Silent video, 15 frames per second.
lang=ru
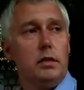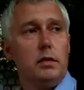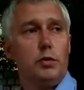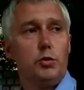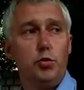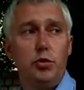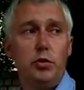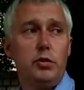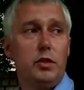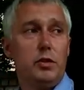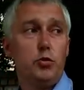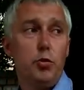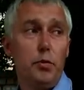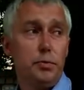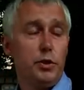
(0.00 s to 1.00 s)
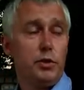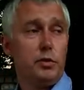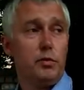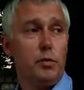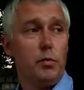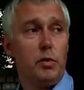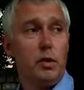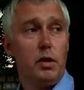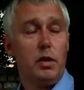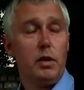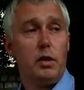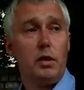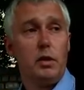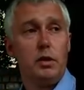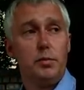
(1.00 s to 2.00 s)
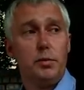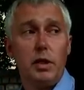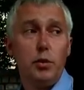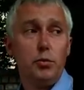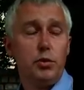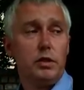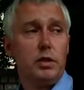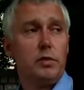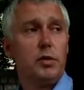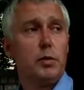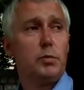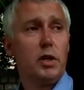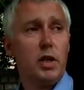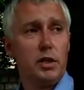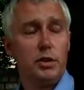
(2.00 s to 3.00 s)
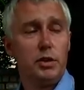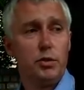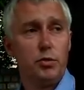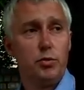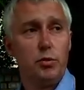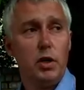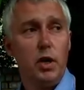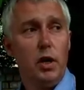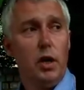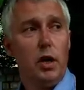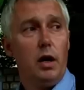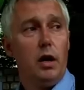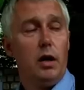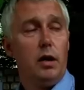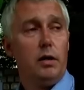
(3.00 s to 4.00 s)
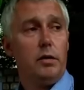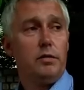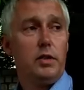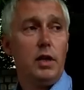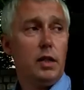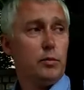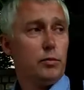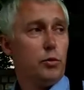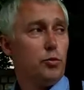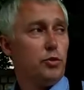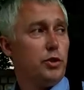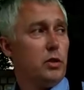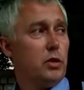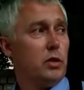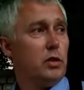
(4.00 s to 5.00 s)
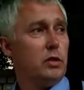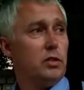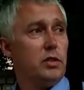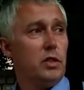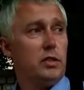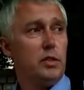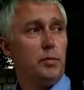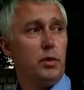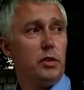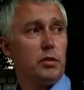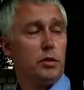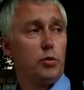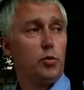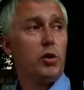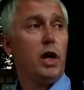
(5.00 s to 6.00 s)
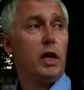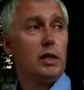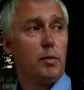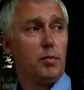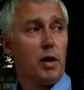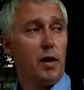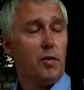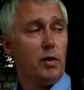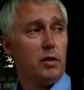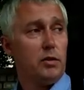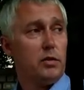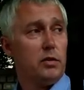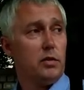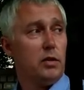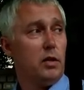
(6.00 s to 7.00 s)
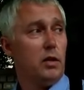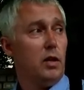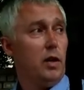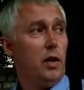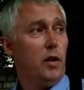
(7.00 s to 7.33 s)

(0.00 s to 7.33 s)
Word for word: судится с обществом а, и подают иски в арбитражный суд. А, в данном случае здесь имеется другая направленность. Э,